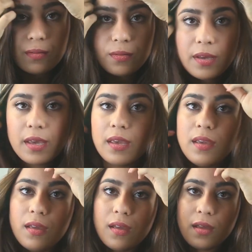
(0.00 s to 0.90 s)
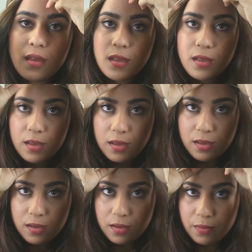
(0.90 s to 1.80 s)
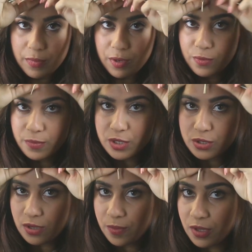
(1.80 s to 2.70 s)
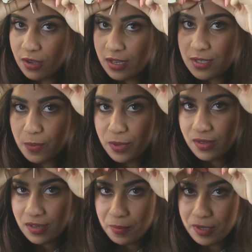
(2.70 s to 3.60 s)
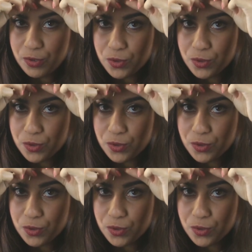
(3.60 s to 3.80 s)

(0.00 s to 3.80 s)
اوكي من هون مش ظابطه رح ظبطها كمان